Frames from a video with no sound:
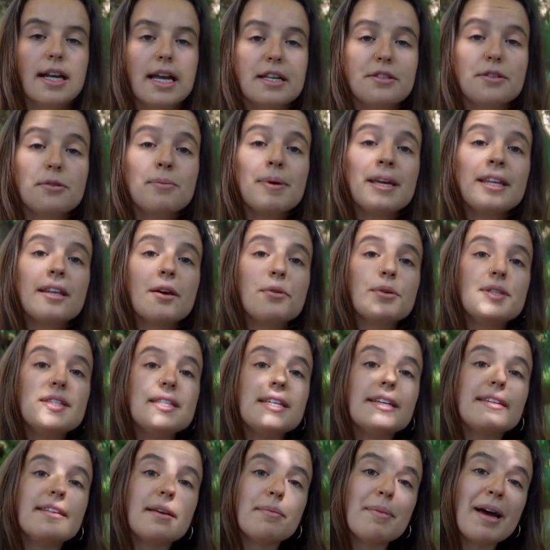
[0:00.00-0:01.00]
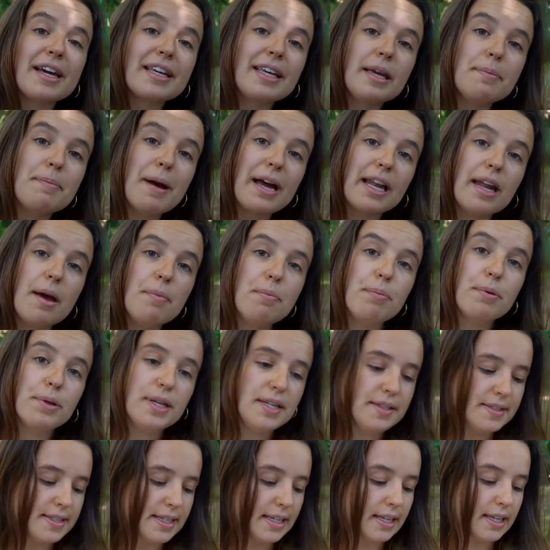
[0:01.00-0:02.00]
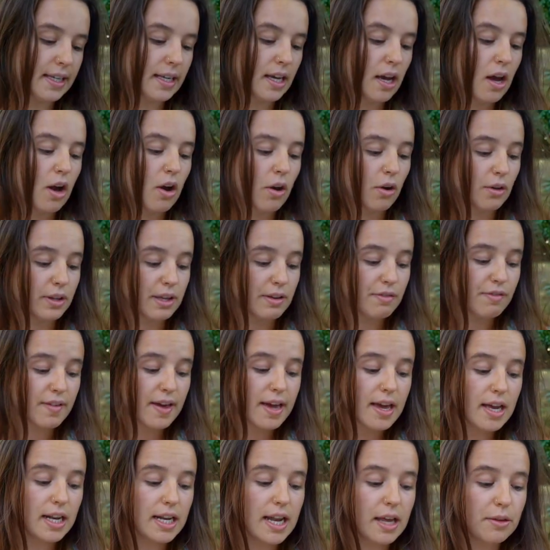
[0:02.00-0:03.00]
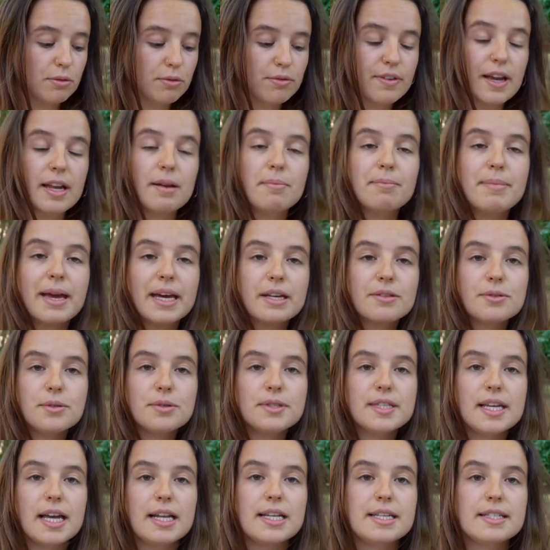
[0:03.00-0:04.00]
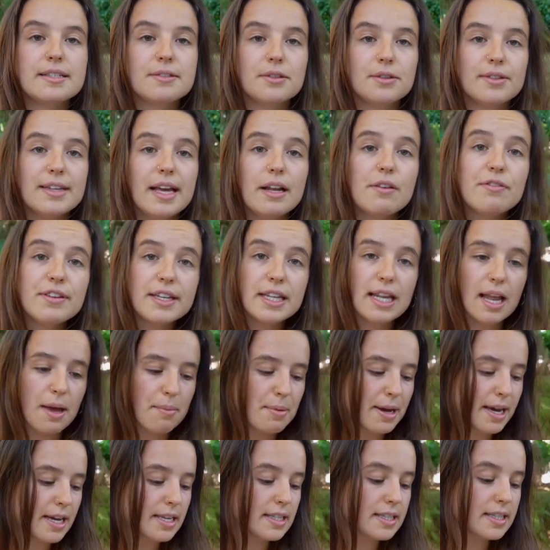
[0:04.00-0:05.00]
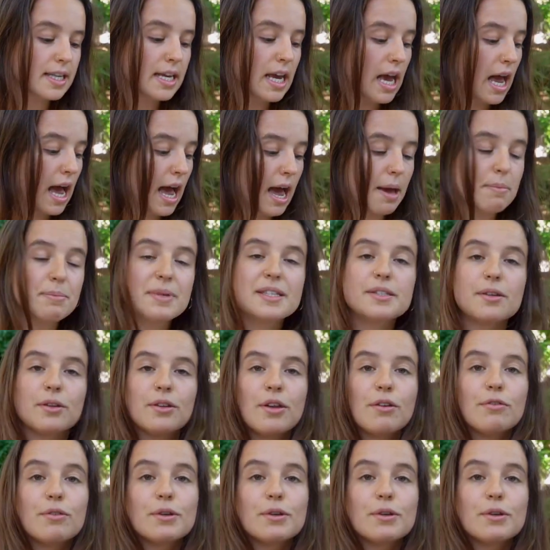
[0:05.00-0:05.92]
La semaine a aussi été marquée par la politique. En effet, la nouvelle maire socialiste Delphine Labaisse a mis en